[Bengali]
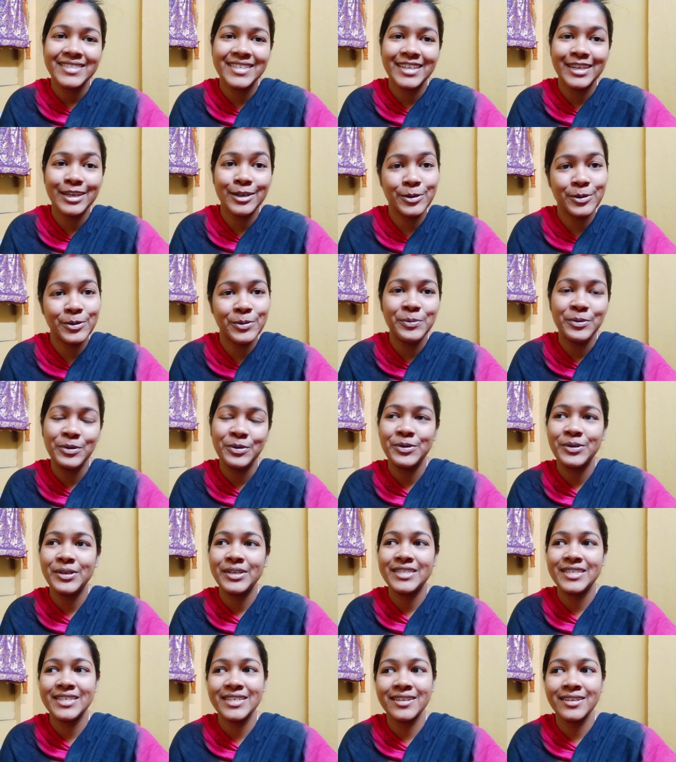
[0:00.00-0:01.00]
যে কীরকম
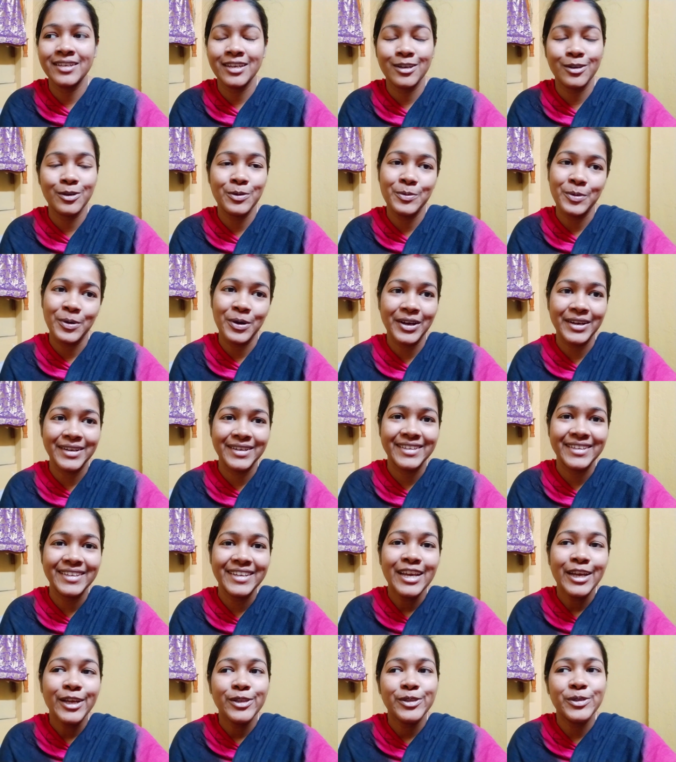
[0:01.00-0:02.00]
হয়েছে কীরকম হয়নি
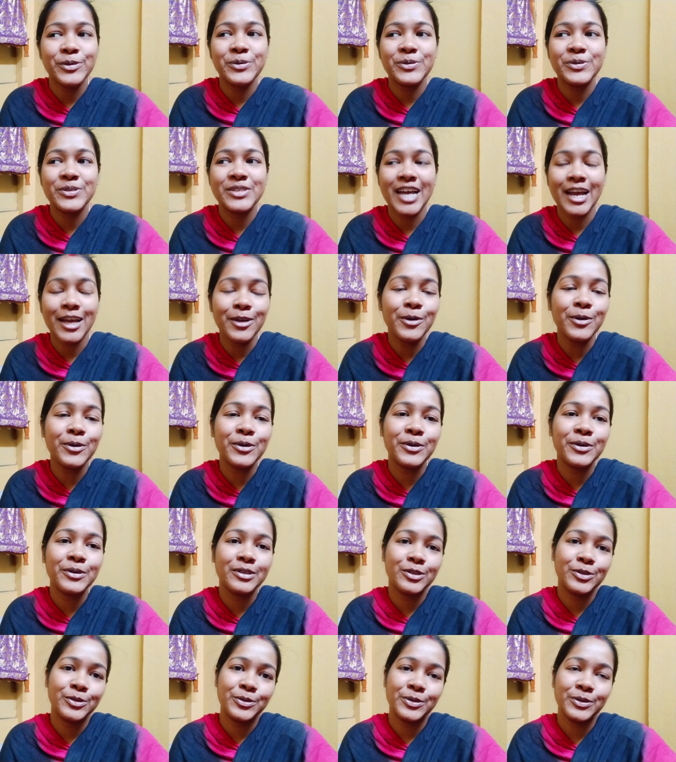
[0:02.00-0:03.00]
তো যাই হোক
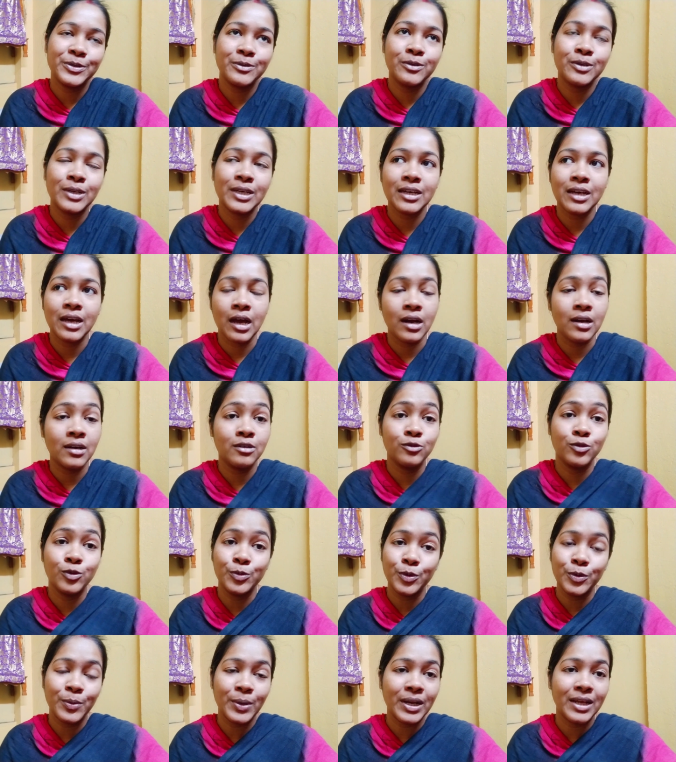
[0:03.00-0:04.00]
তো ওকে আর
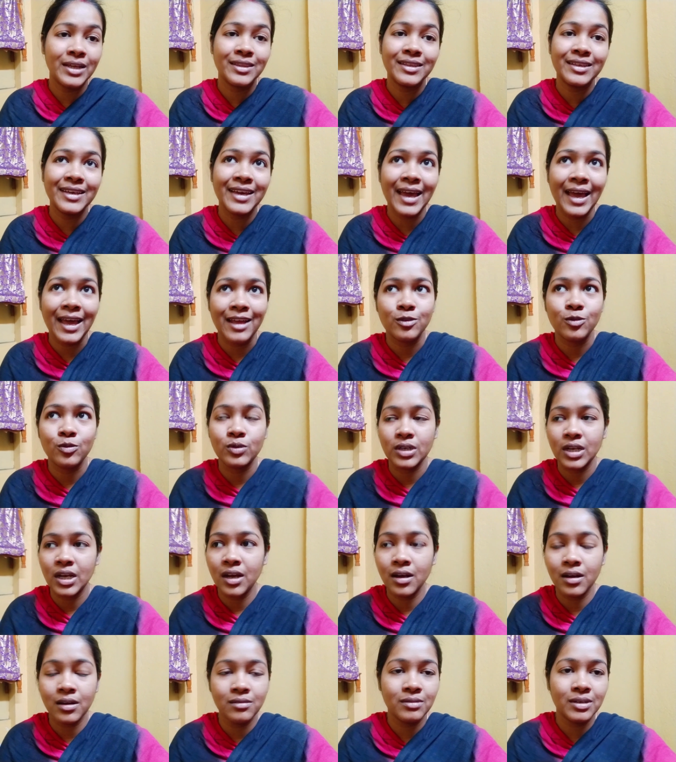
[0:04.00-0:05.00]
দুপুরবেলার দিকে
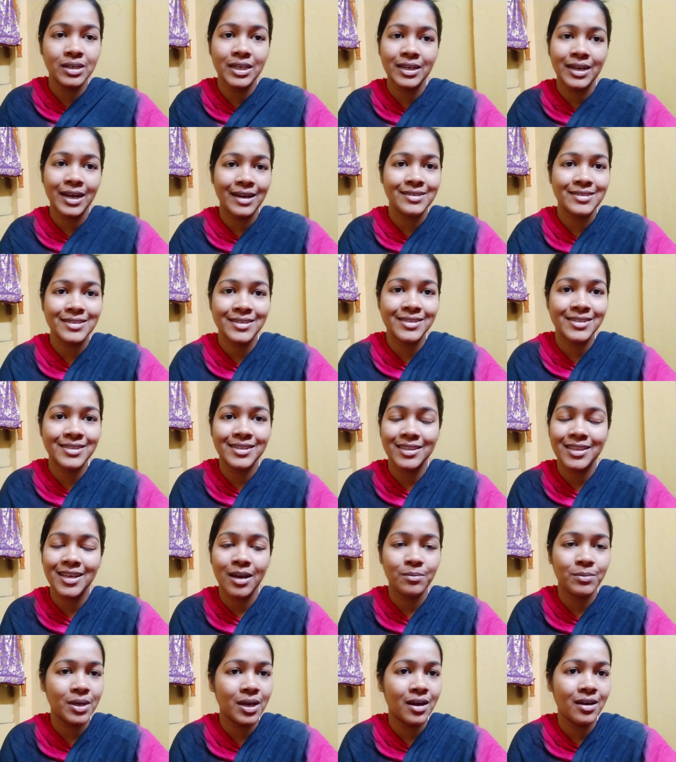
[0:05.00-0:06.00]
এতটা মানে কাজের
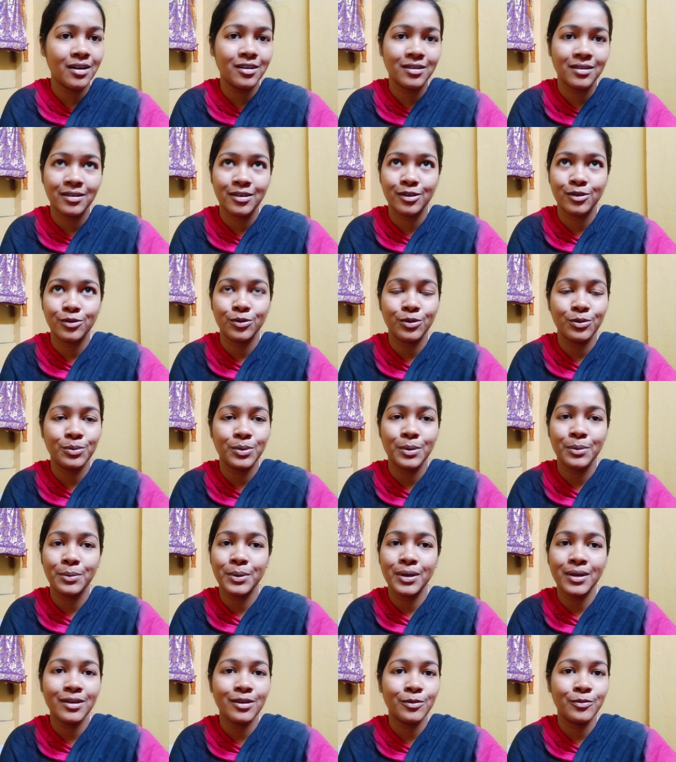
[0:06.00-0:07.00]
সাথে আমি আর
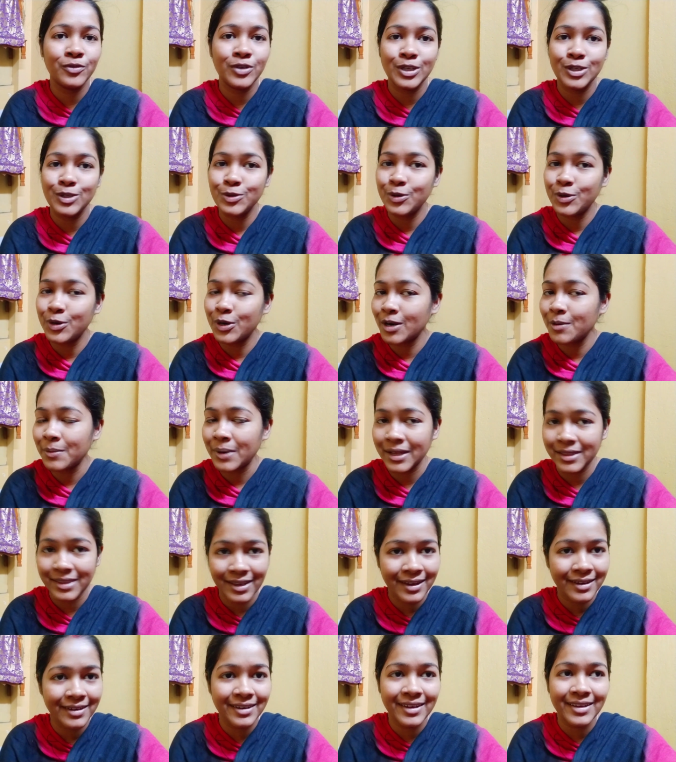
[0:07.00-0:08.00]
কোনোভাবে ভিডিও করা
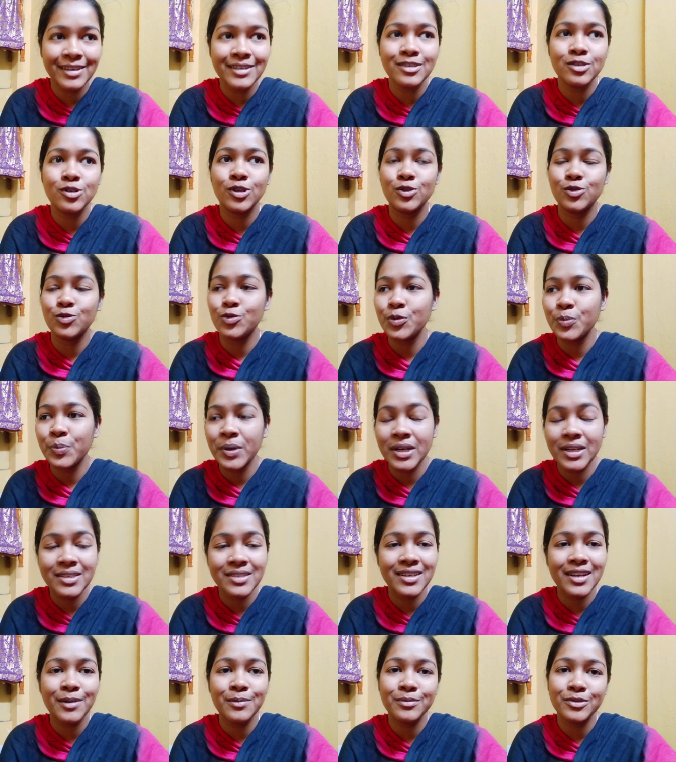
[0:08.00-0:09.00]
মাথায় নেই যেটুকু
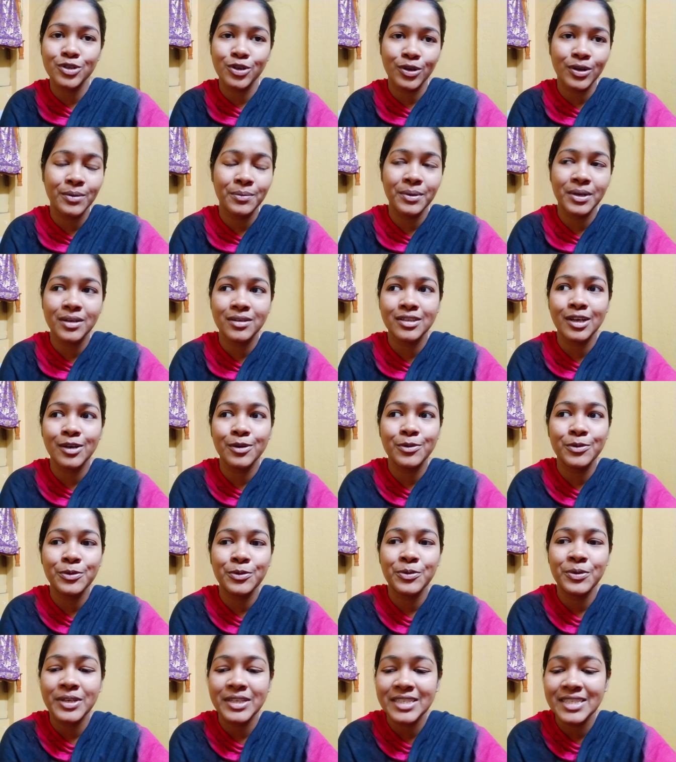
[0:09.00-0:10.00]
পেরেছিলাম সকালবেলা তাও
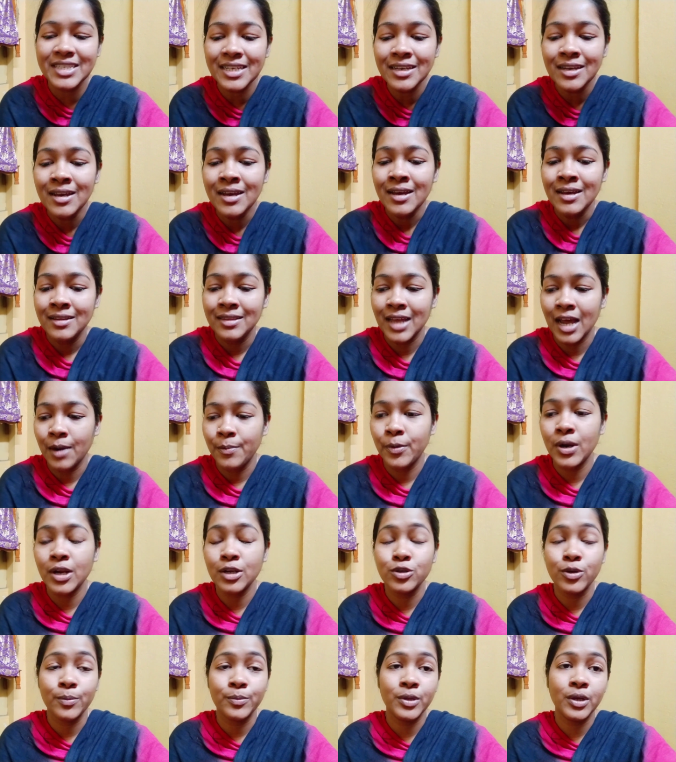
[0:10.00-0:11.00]
করেছি তারপর
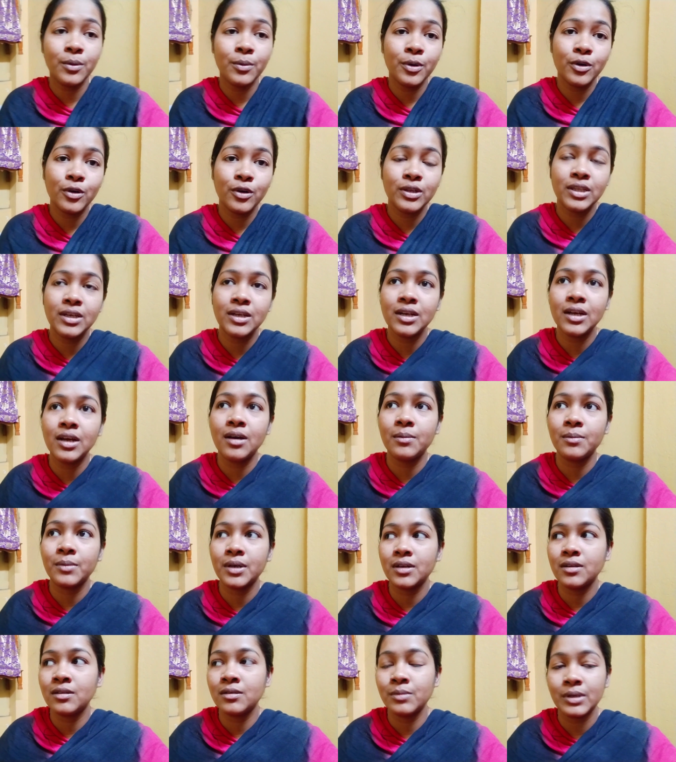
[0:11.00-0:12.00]
আর সবথেকে বড় কথা না
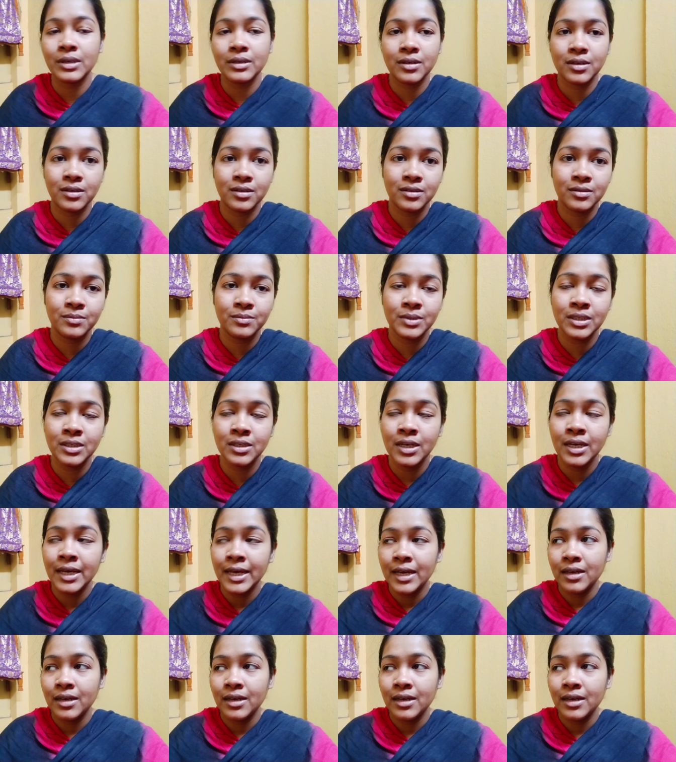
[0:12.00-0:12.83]
আমার আমি